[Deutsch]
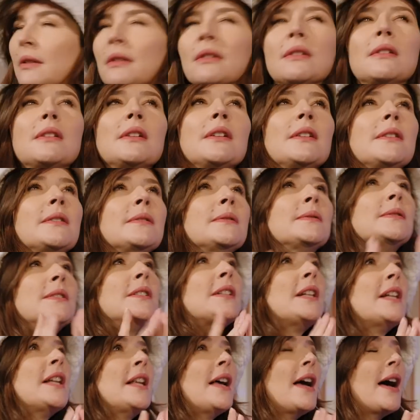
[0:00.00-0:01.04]
Müllers
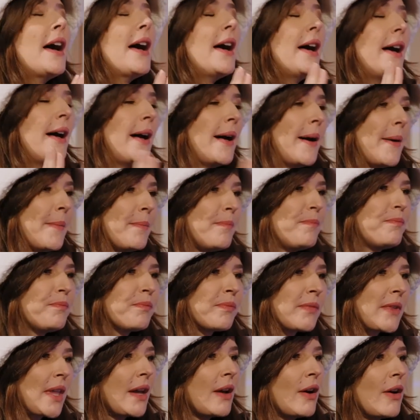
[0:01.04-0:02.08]
Lieblingswitze?
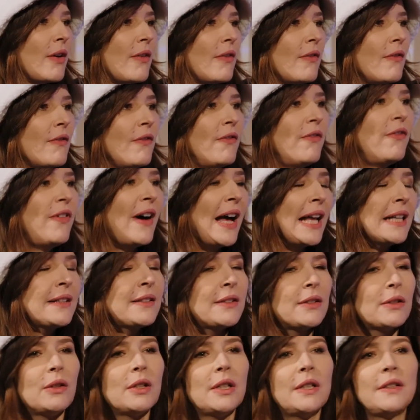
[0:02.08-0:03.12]
Ähm,
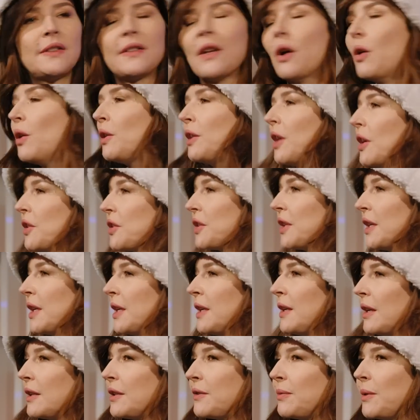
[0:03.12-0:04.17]
was ist der
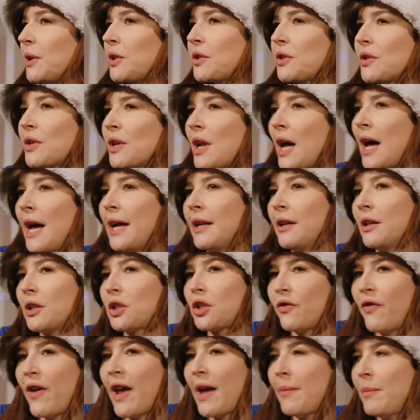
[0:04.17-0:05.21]
Unterschied zwischen einer
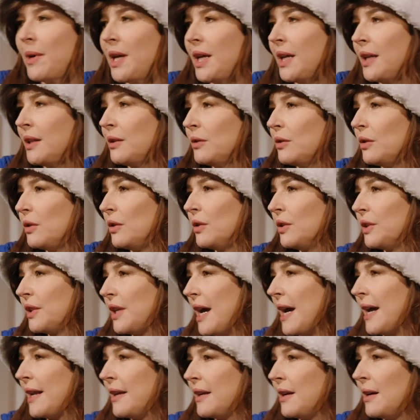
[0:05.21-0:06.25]
Schwäbin und
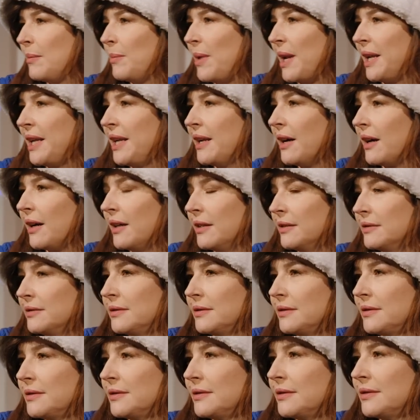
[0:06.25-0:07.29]
einer Berlinerin?
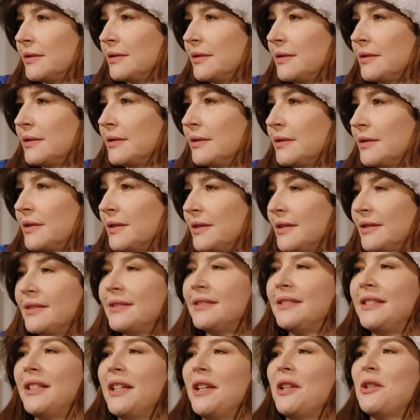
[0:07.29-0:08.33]

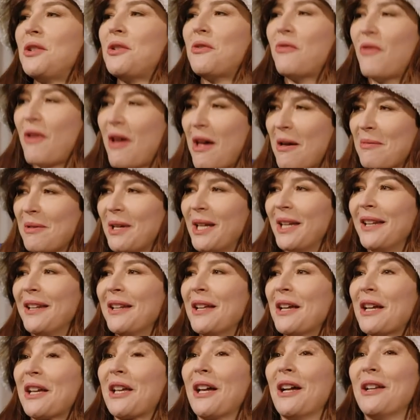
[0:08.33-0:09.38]
Die
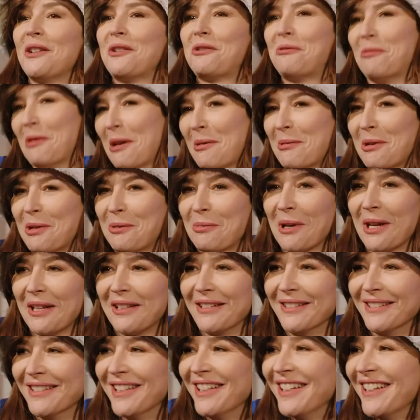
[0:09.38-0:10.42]
Schwäbin kann Schwäbisch
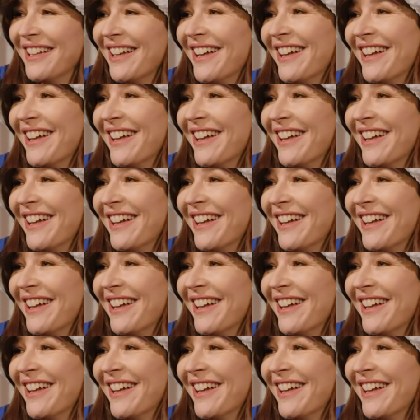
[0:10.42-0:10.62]
sprechen.